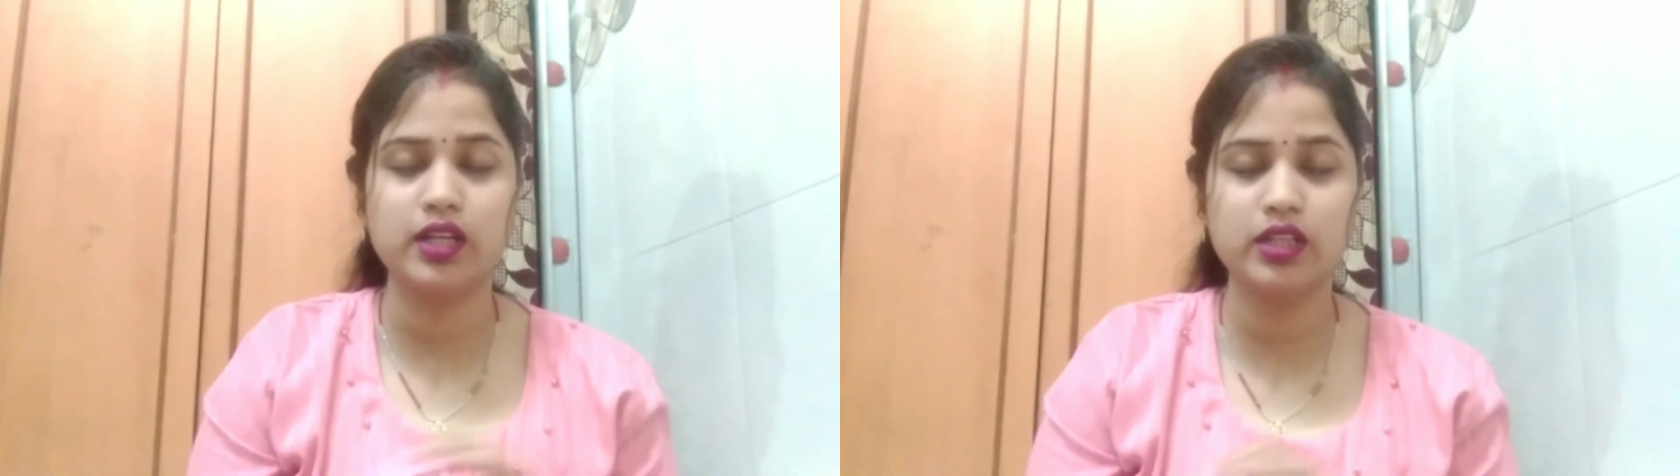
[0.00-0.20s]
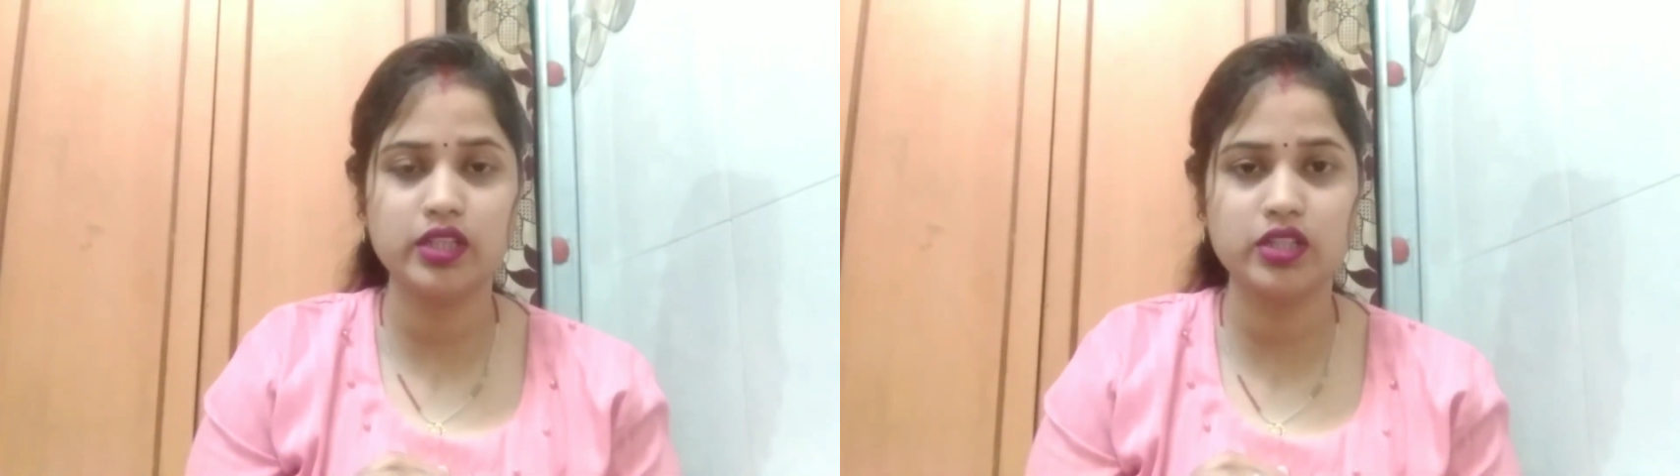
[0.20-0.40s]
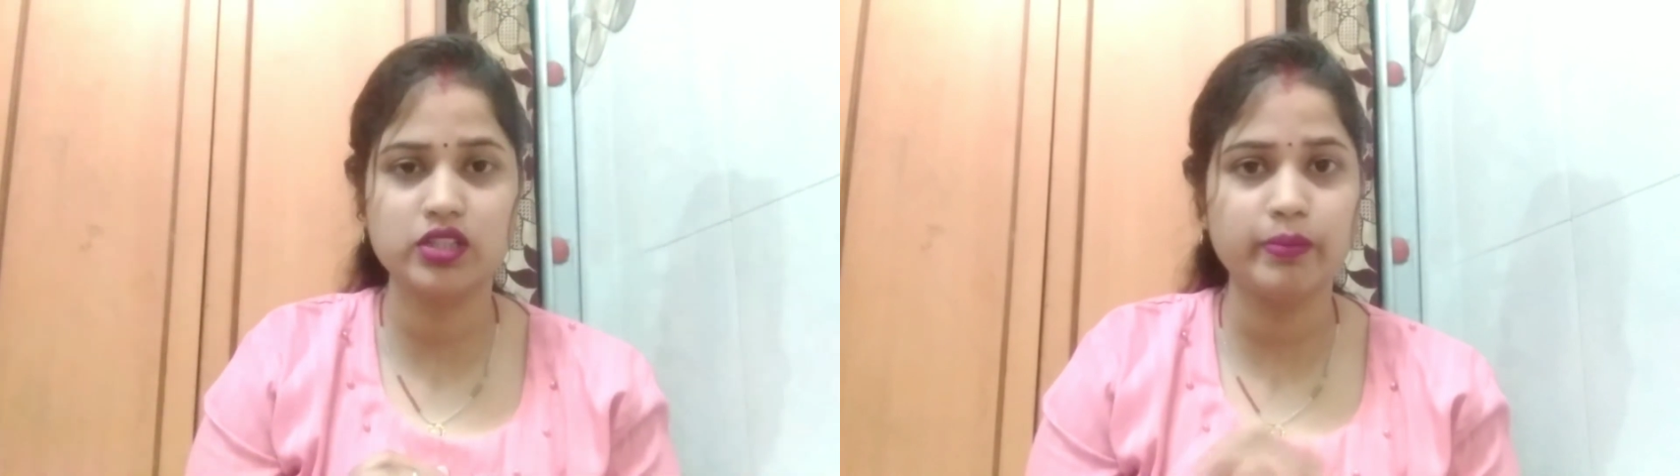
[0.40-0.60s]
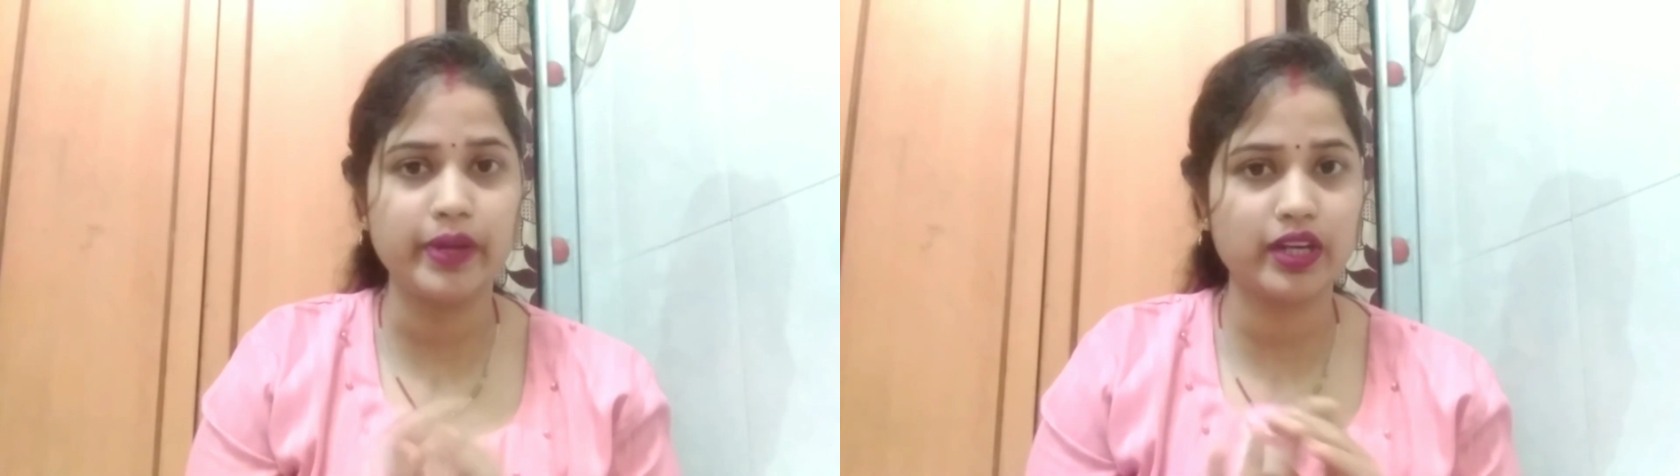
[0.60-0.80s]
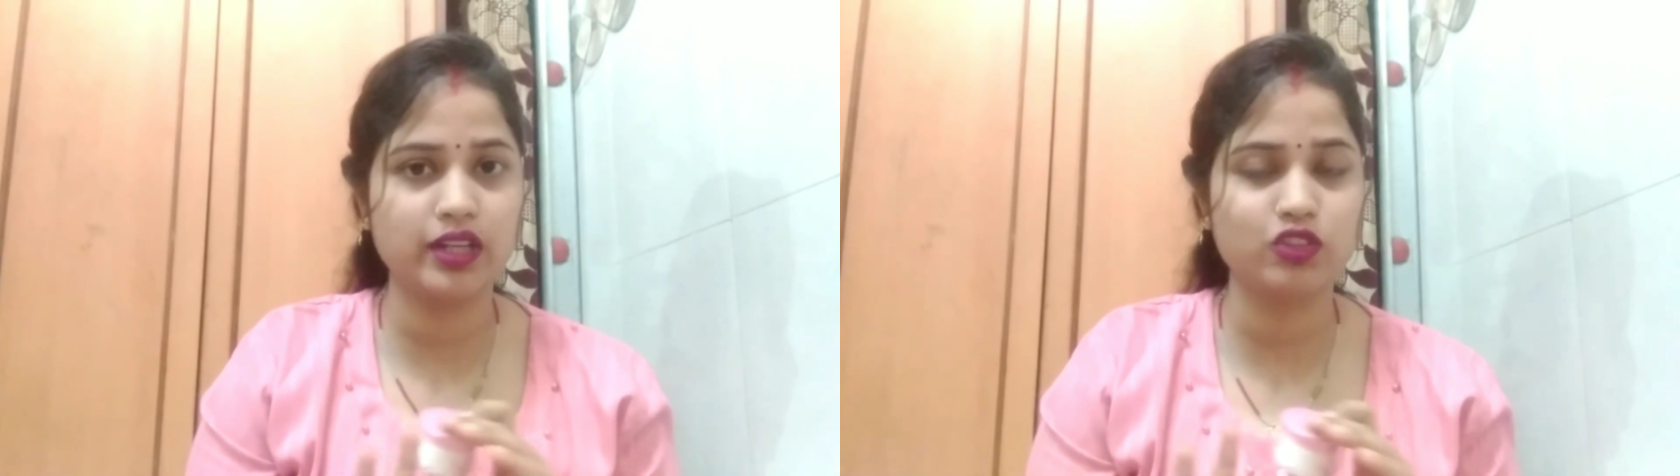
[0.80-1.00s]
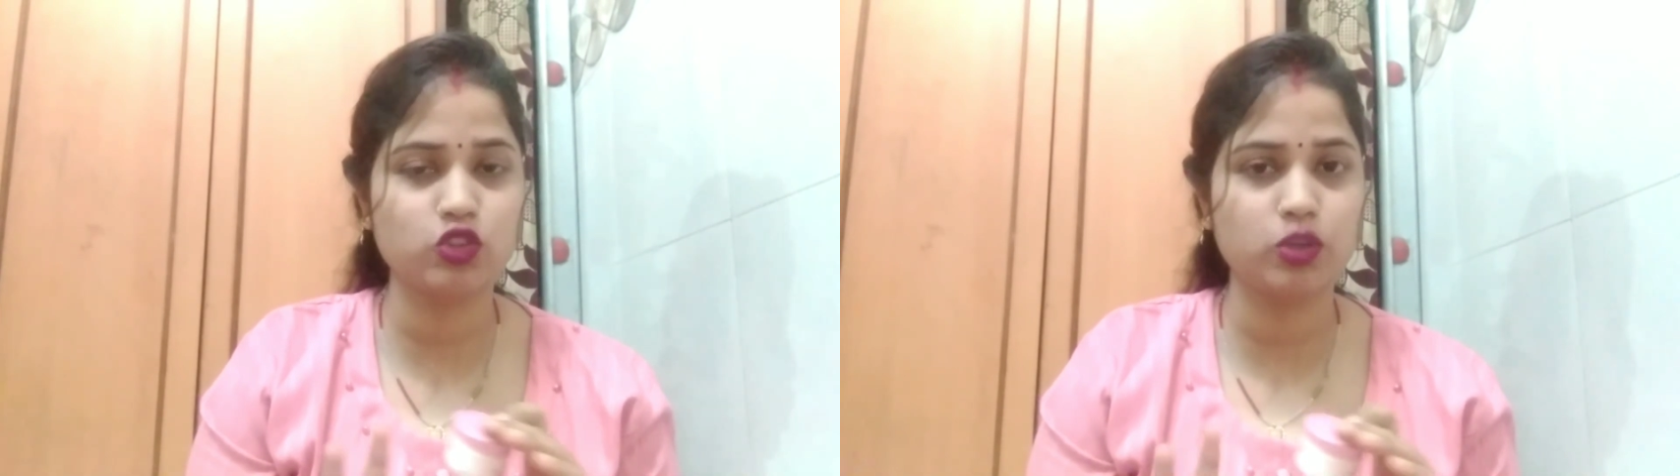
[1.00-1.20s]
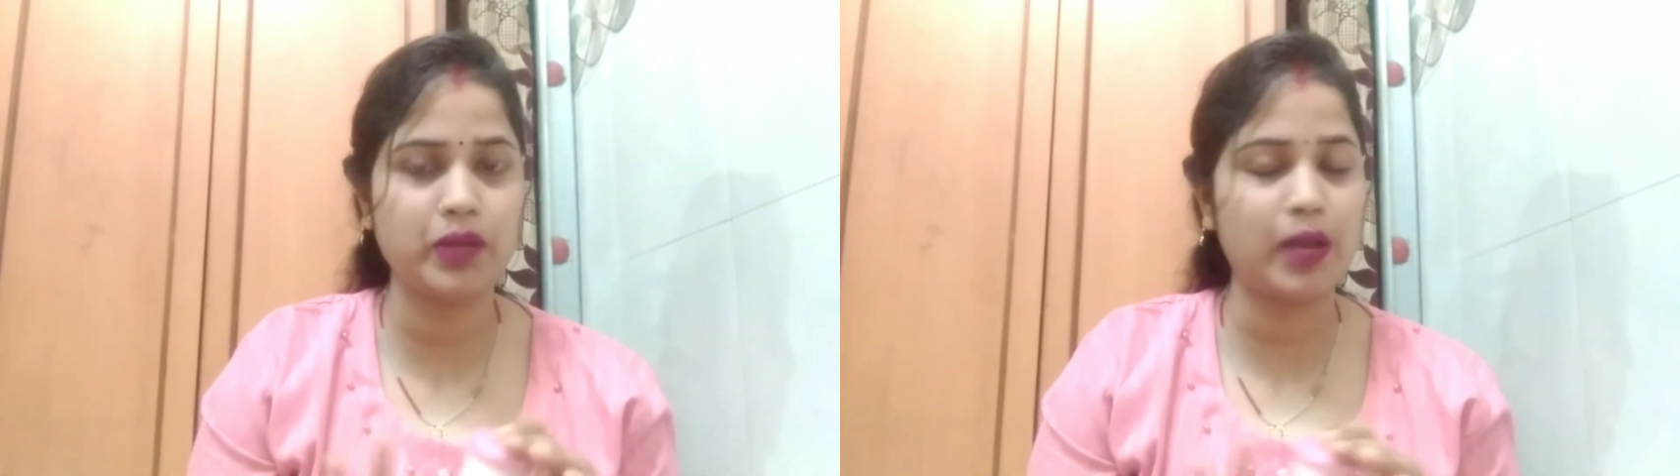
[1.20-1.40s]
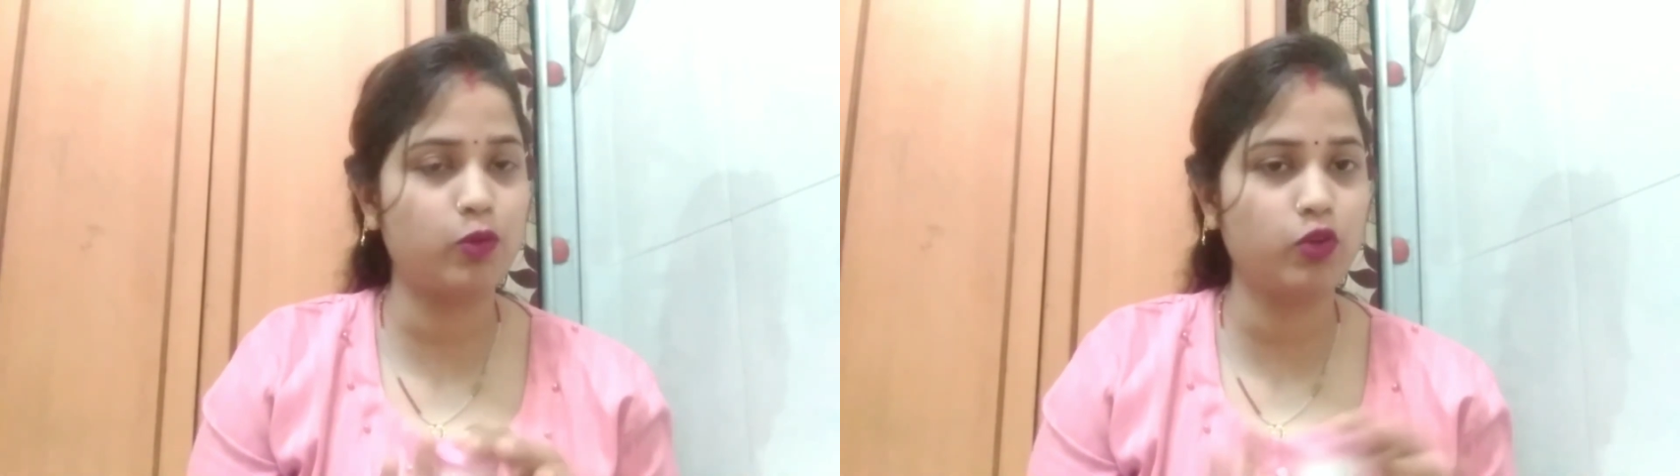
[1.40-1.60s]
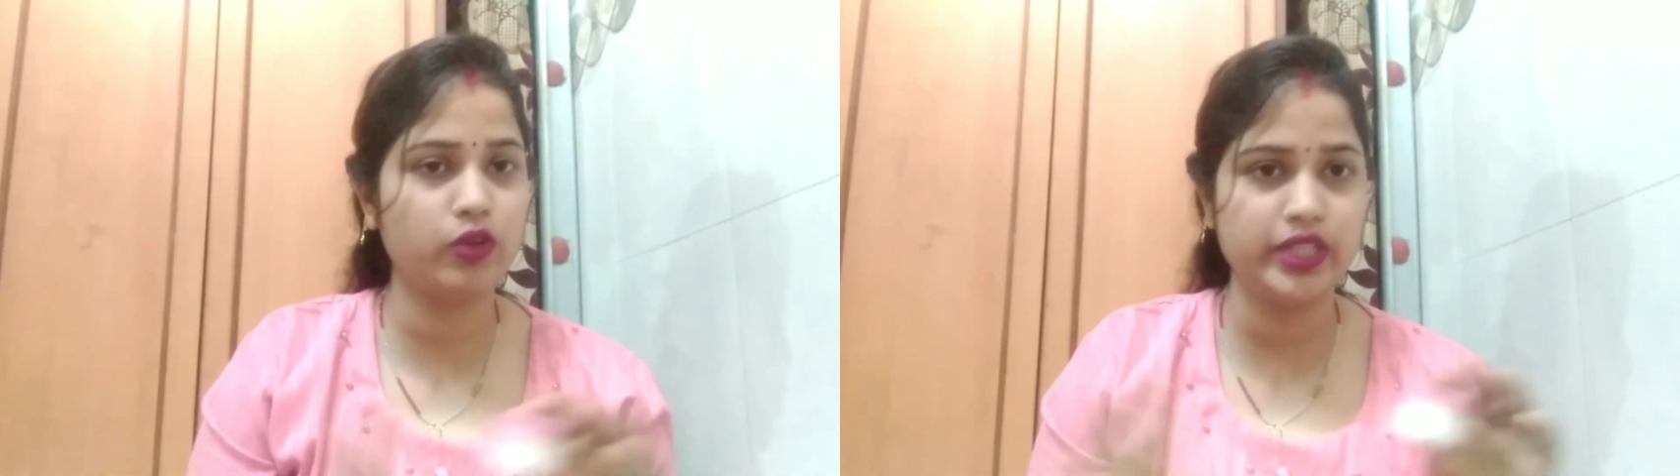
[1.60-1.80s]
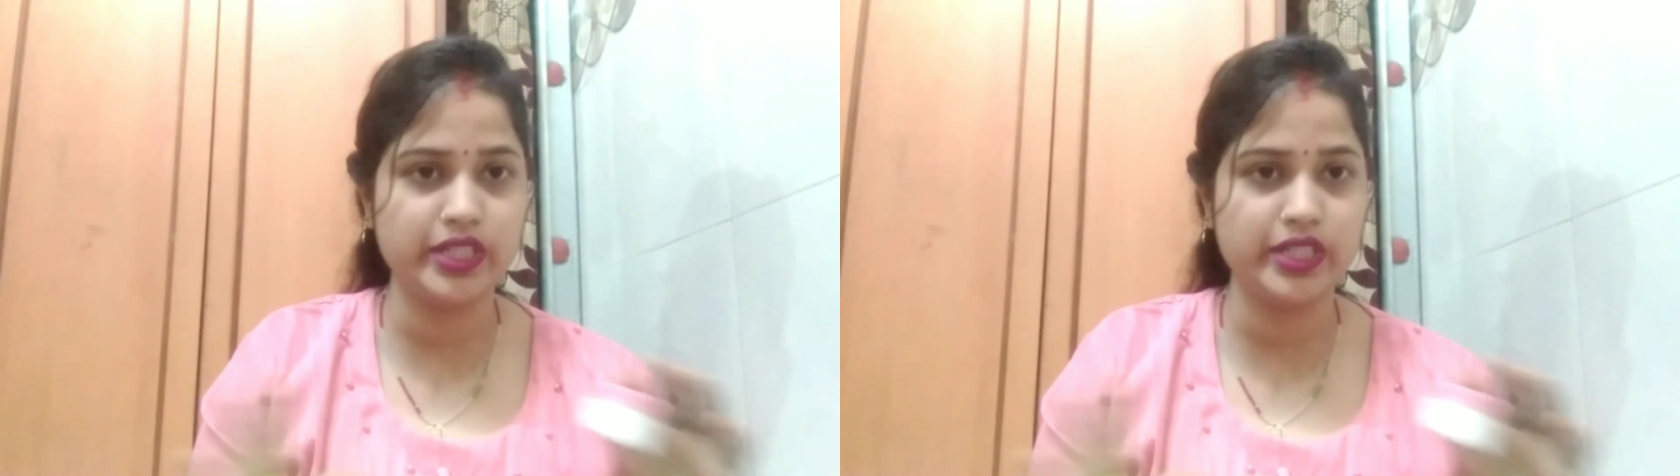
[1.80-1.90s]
हर एक मेडिकल स्टोर पे आपको